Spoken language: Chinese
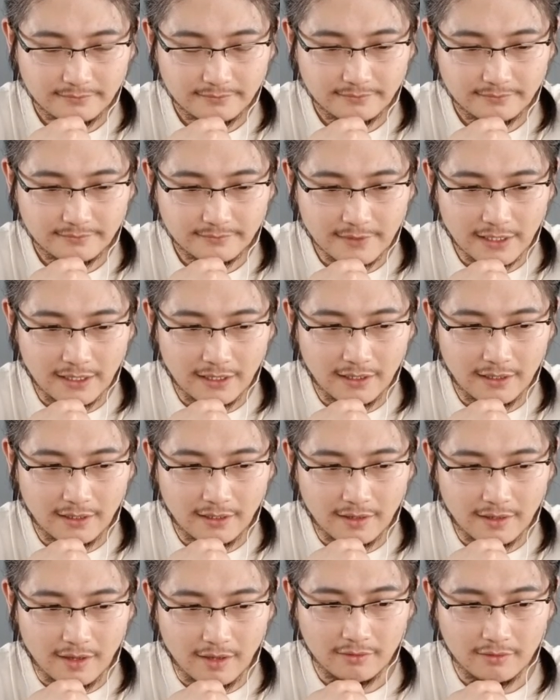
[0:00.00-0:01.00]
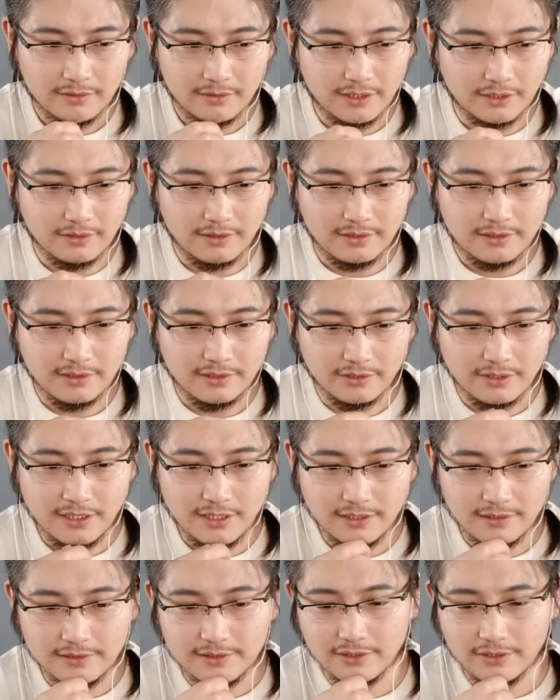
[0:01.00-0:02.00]
啊，好，小小
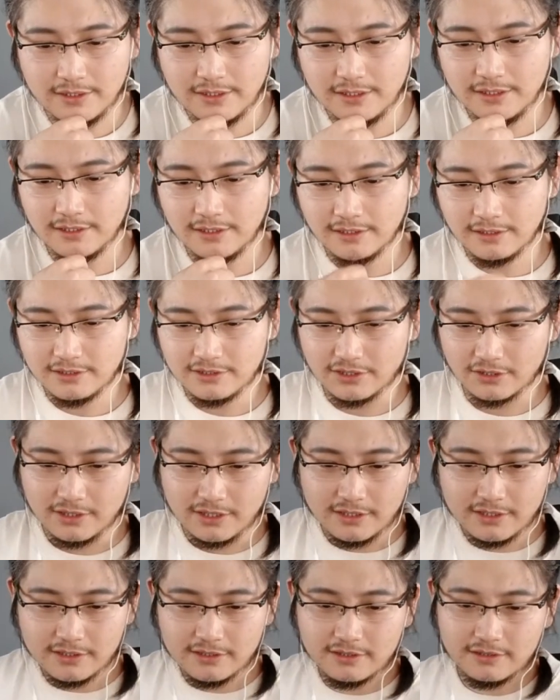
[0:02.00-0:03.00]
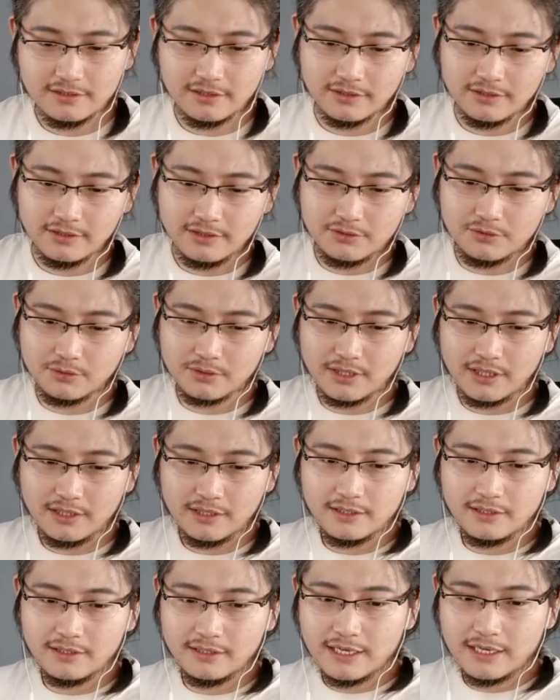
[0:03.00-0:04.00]
易，小易，小易，小易兄弟，
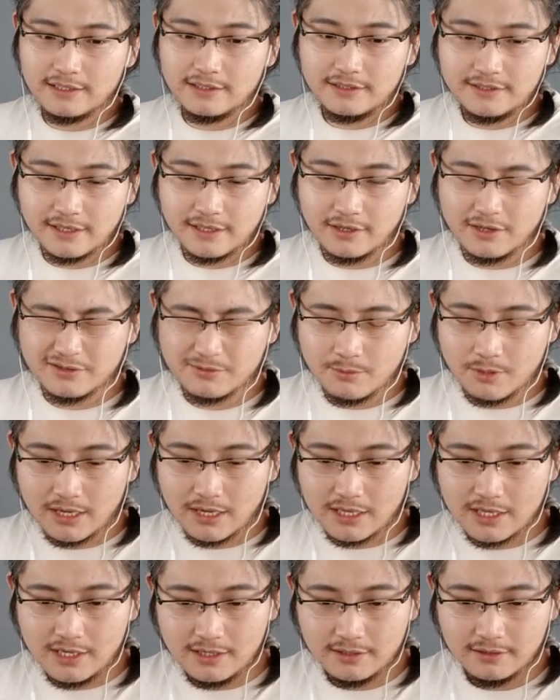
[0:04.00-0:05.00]
来，你想聊什么话题？